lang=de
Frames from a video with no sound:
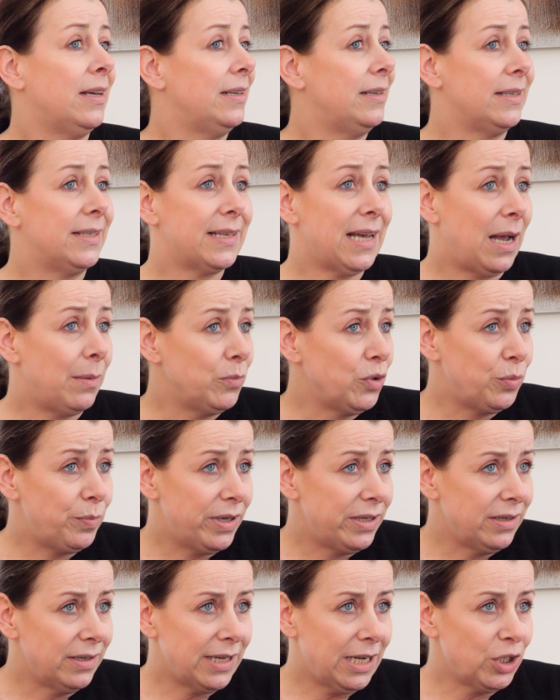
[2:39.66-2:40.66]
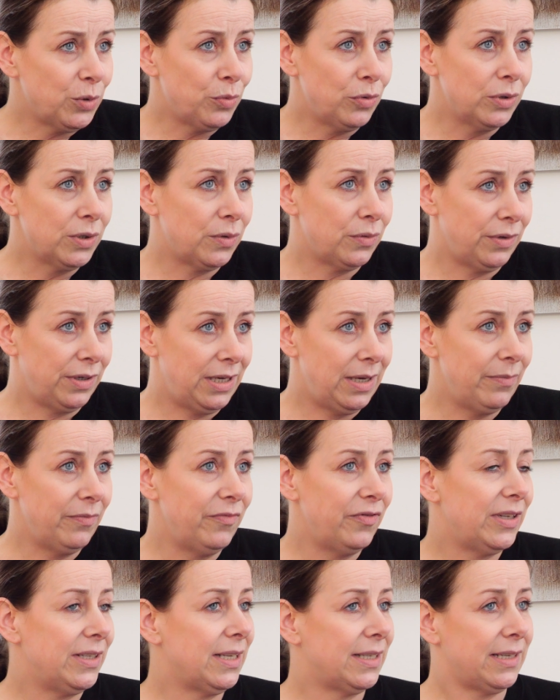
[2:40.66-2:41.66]
eine Samenspende in Anspruch zu
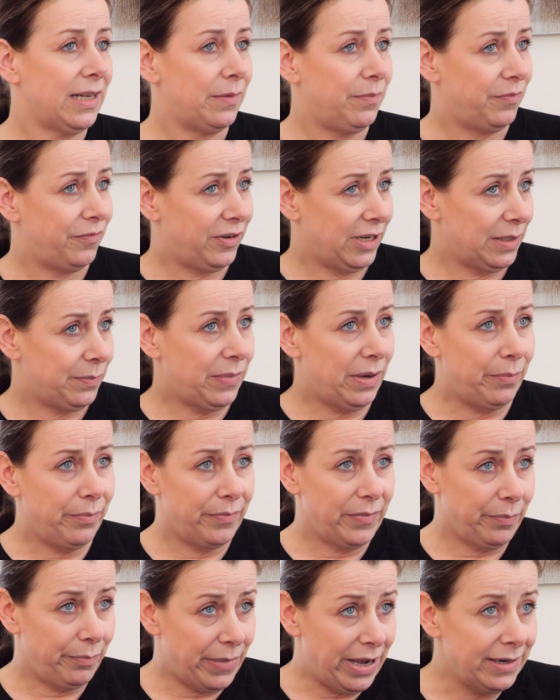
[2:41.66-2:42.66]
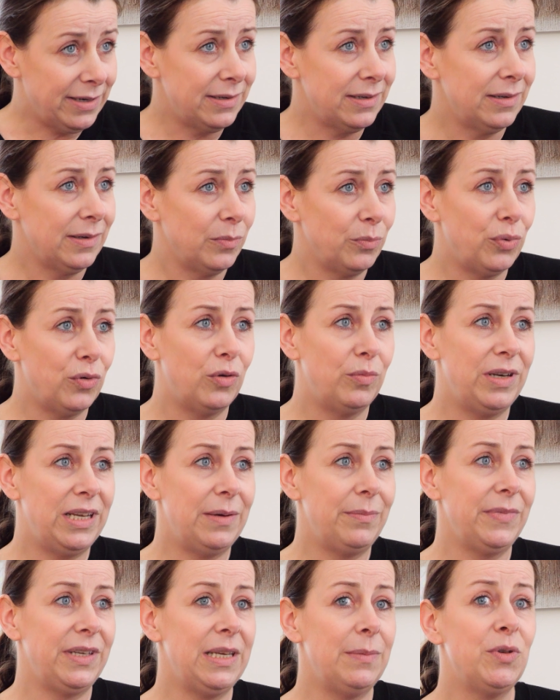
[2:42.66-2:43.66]
nehmen, wenn es jetzt halt vielleicht beim Mann ein
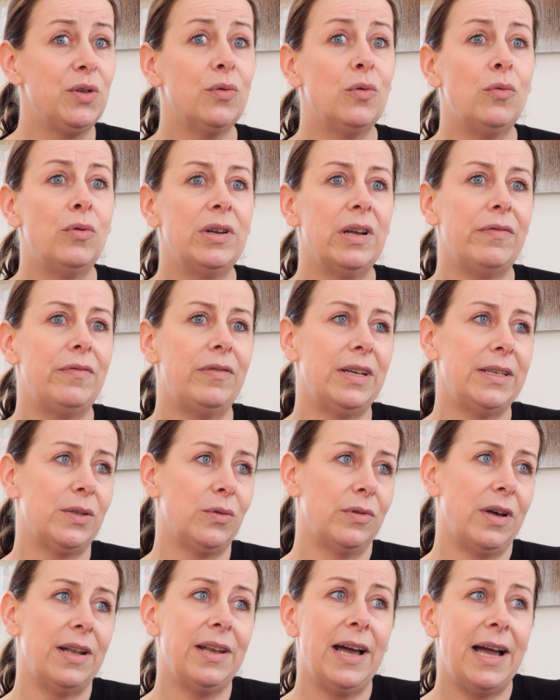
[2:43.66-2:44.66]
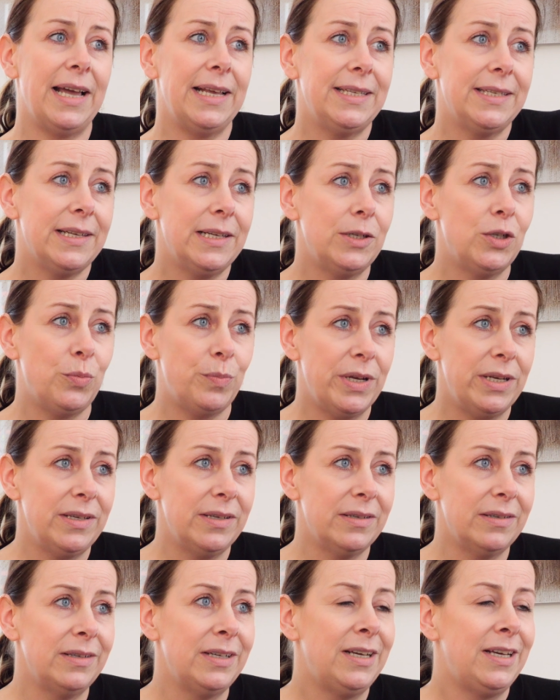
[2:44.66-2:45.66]
Problem gibt oder vielleicht sogar eine
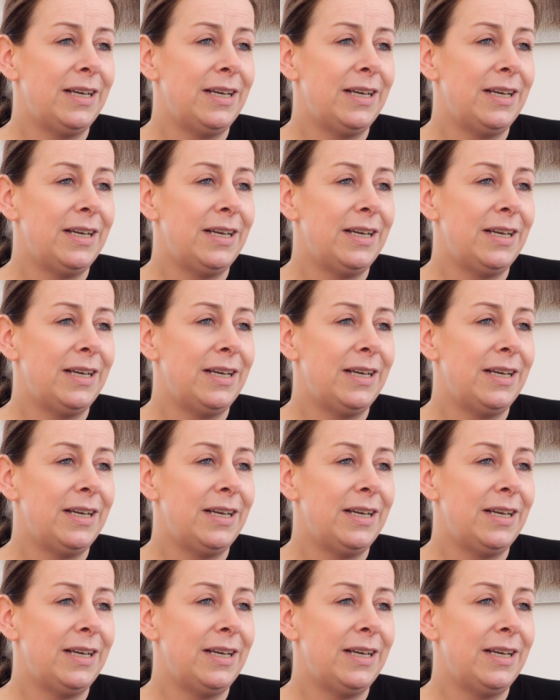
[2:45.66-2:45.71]
Eizellspende.